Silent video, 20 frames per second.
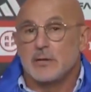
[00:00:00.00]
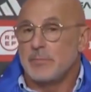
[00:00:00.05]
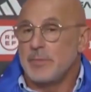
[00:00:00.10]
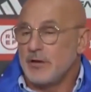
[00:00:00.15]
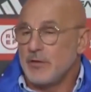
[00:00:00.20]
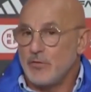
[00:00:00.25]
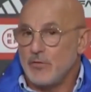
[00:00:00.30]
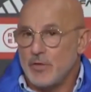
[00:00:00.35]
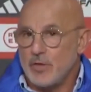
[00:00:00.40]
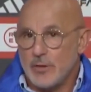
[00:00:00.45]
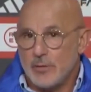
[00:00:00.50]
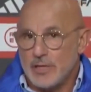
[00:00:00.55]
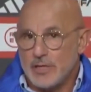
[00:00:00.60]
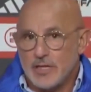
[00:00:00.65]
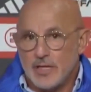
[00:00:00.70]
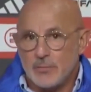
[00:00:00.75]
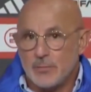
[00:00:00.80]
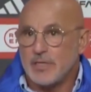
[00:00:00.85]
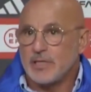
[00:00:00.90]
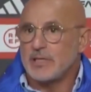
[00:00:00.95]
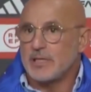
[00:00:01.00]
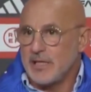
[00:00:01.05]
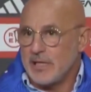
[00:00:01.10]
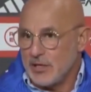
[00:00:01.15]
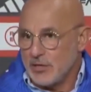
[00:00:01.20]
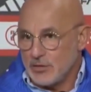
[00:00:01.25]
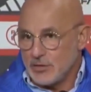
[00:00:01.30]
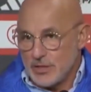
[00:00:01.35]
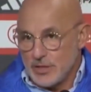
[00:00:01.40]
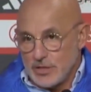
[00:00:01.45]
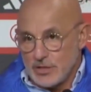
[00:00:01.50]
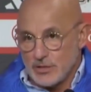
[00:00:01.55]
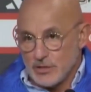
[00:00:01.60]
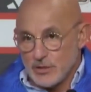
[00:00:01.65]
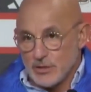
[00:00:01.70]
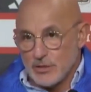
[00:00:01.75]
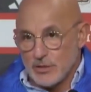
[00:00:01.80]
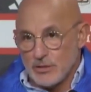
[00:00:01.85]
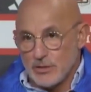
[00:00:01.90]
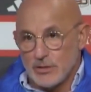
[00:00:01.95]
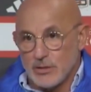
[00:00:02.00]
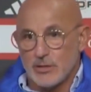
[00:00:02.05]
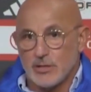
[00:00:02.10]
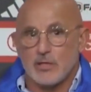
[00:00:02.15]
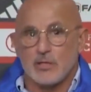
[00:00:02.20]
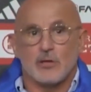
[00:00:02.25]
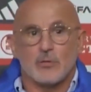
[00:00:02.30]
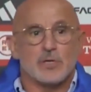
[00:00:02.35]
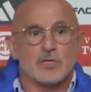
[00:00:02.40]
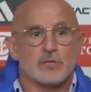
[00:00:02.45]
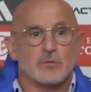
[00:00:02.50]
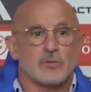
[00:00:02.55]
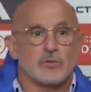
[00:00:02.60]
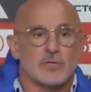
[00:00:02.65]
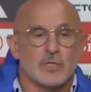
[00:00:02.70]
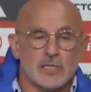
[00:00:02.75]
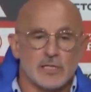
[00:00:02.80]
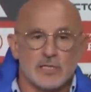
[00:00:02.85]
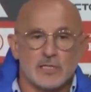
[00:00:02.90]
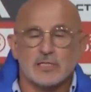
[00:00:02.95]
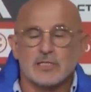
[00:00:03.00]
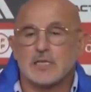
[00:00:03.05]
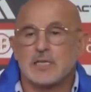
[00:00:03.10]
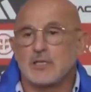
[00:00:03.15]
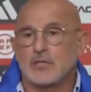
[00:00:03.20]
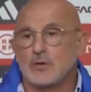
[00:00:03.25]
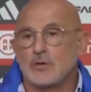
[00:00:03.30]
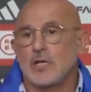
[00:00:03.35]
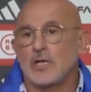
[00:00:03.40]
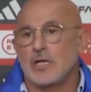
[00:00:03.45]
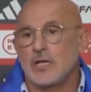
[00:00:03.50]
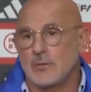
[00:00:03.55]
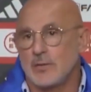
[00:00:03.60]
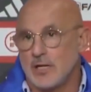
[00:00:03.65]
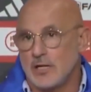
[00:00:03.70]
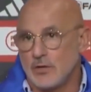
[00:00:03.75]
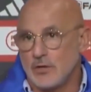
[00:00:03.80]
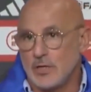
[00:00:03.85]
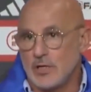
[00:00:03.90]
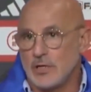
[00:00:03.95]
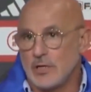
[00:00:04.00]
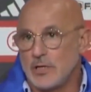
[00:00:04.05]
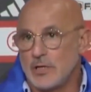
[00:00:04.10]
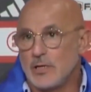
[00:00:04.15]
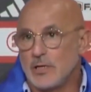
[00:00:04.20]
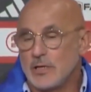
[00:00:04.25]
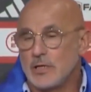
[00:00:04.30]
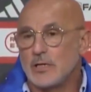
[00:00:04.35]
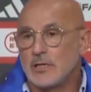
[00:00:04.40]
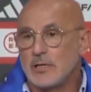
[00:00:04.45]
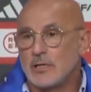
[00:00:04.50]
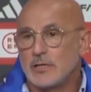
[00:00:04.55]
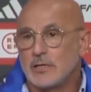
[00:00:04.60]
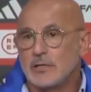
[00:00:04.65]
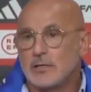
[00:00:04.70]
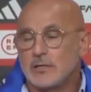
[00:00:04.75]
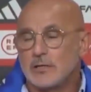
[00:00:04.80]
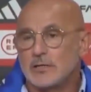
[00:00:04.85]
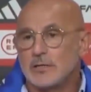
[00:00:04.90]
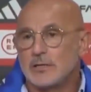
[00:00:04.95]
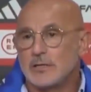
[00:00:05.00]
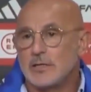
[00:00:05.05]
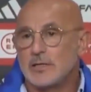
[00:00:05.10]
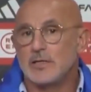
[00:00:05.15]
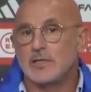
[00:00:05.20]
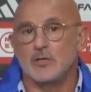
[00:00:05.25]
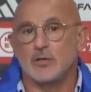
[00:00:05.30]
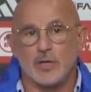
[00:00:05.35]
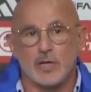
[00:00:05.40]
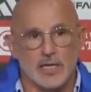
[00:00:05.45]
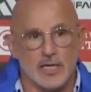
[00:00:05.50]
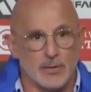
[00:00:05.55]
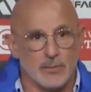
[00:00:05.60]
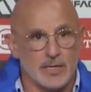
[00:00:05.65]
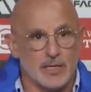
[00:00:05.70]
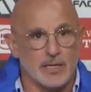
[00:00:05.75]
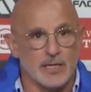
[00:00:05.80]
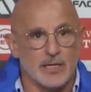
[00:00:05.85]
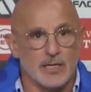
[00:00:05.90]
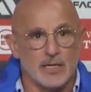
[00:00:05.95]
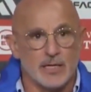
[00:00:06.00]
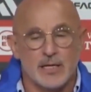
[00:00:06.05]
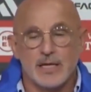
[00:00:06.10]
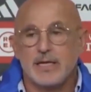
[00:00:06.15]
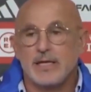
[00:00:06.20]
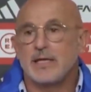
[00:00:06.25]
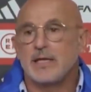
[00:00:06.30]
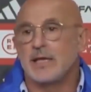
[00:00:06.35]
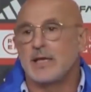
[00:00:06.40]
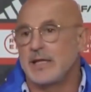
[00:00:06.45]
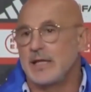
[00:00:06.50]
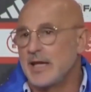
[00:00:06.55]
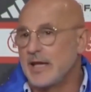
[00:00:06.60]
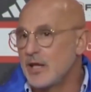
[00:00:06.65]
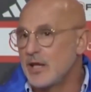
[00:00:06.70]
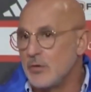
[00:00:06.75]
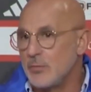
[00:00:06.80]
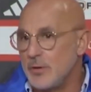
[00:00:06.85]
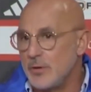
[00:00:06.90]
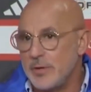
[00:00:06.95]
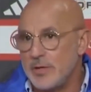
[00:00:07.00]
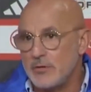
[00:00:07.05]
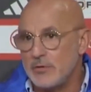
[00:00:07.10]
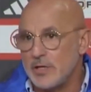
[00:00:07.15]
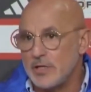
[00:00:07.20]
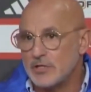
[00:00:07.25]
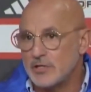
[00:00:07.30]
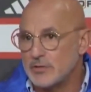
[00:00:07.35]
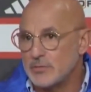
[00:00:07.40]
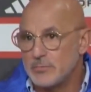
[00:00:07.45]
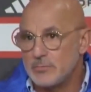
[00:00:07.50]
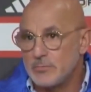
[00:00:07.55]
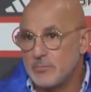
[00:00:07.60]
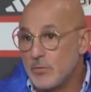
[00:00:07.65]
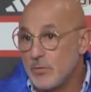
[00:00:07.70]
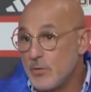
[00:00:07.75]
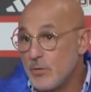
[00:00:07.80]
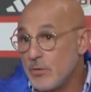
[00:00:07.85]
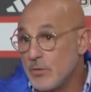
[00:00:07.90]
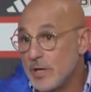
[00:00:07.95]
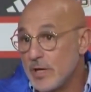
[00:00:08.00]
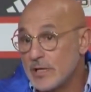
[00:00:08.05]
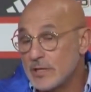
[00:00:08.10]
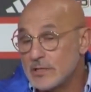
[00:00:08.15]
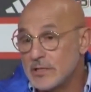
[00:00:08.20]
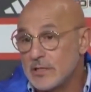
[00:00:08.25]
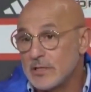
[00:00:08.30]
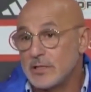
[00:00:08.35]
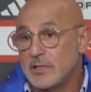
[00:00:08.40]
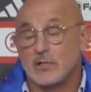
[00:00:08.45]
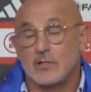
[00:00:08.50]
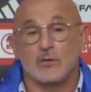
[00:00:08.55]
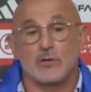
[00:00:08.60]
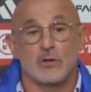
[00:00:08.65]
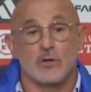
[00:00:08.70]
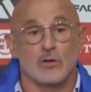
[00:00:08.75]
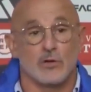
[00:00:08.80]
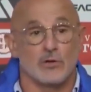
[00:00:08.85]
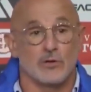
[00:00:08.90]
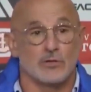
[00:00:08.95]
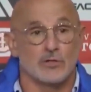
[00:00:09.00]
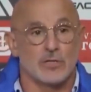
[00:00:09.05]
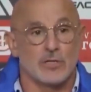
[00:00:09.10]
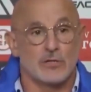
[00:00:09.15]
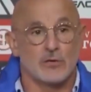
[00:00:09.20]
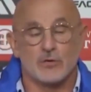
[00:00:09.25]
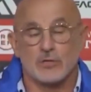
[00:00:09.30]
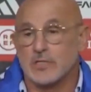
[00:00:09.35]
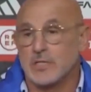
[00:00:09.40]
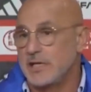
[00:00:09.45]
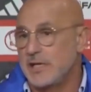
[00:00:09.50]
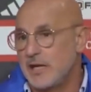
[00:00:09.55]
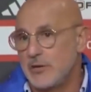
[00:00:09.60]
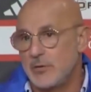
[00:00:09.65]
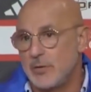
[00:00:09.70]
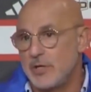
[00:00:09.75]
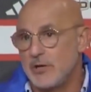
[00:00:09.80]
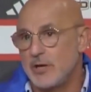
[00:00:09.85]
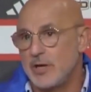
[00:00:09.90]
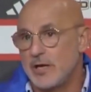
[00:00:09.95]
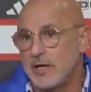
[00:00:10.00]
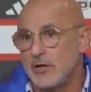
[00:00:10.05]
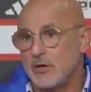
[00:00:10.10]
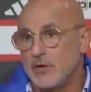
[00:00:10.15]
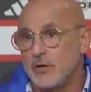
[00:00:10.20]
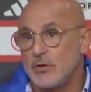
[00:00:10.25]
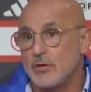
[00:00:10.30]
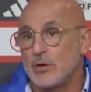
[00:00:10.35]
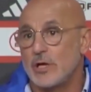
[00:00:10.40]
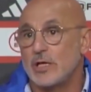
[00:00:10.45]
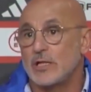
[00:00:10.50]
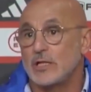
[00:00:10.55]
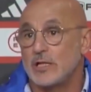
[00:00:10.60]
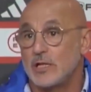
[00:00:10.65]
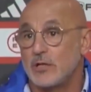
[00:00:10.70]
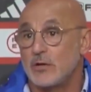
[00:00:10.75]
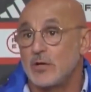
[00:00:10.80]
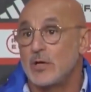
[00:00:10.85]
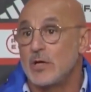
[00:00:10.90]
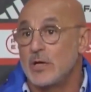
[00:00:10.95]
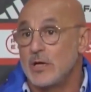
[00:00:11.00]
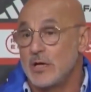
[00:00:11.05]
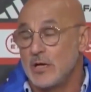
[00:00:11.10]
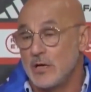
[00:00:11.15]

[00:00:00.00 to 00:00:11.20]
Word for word: pero fundamentalmente, lejos de esto, lo más importante es que yo quería hablar con él. Y yo quería verle, quería que conviviera unas horas, que no creo que lo que Costa ayer lo hizo encantado,